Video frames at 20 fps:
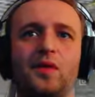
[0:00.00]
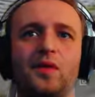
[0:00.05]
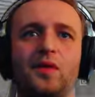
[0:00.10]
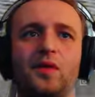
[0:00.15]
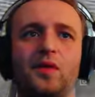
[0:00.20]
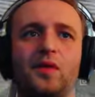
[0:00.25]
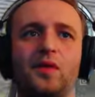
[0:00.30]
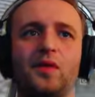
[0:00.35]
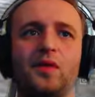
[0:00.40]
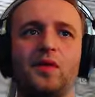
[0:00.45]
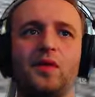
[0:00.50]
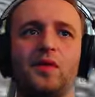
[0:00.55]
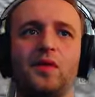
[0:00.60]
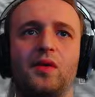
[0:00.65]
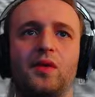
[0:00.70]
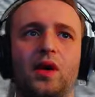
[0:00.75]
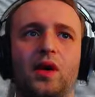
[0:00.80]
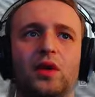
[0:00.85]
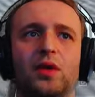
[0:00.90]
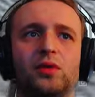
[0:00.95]
Ty na no play.
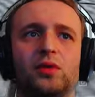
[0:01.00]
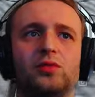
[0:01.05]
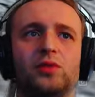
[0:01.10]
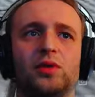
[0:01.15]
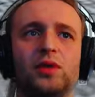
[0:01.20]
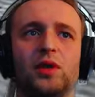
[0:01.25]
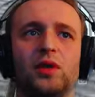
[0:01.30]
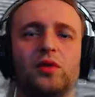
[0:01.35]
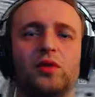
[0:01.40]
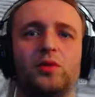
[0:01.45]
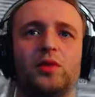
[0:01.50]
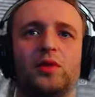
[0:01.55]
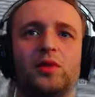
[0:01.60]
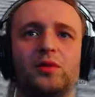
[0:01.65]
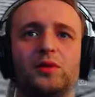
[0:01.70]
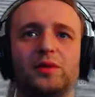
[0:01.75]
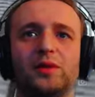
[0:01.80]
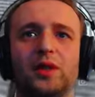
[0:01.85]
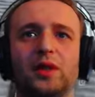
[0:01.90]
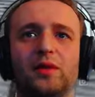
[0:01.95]
Ale tutaj
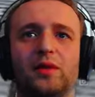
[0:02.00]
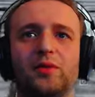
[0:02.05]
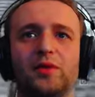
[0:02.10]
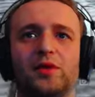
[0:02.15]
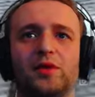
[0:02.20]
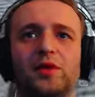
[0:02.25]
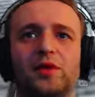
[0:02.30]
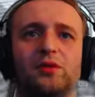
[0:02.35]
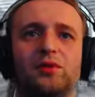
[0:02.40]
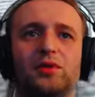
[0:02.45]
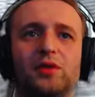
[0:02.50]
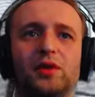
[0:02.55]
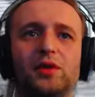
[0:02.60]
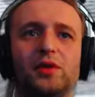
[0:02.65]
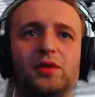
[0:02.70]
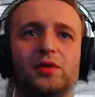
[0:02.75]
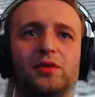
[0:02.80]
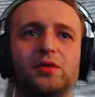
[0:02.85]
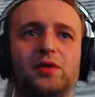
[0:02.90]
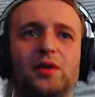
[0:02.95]
narobili, no zajebiście, tutaj
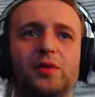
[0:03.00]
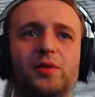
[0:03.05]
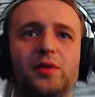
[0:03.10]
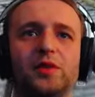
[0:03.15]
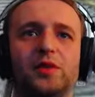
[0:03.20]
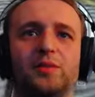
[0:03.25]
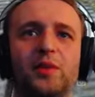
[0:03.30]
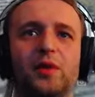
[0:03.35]
się lepiej